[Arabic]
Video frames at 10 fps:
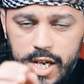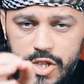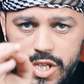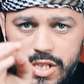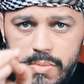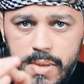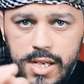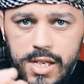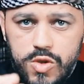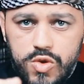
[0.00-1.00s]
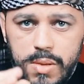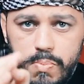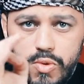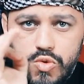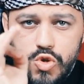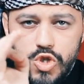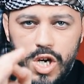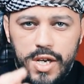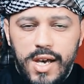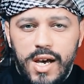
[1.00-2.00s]
شد ما يثبت
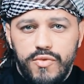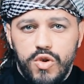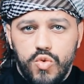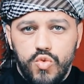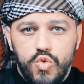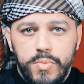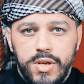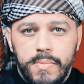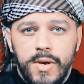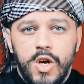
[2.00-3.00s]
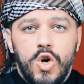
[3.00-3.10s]
الشحناء في قلوبهم